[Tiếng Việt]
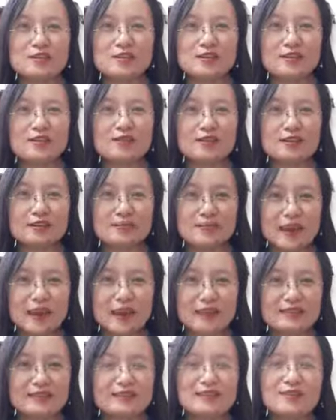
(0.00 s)
sẻ với các
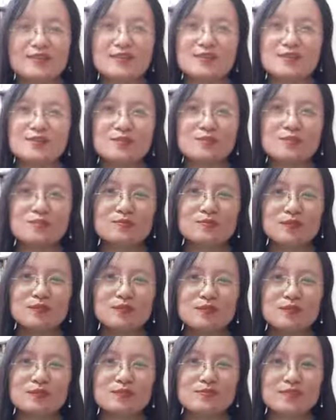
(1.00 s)
bạn cũng
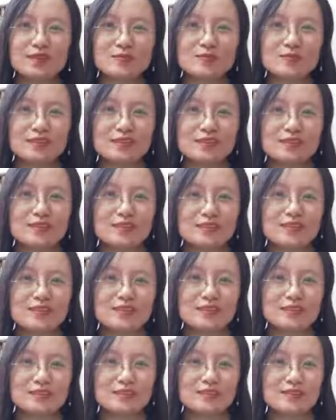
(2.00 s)
rất hy vọng nhận được
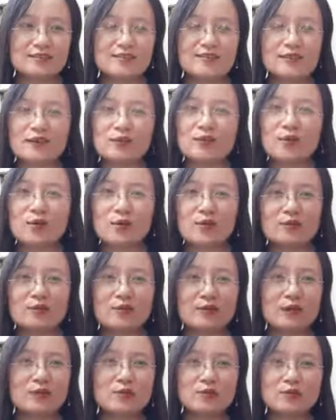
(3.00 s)
cái phản
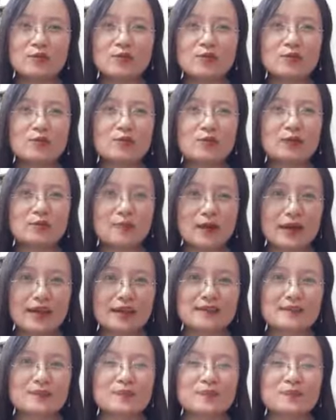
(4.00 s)
hồi giao lưu của các bạn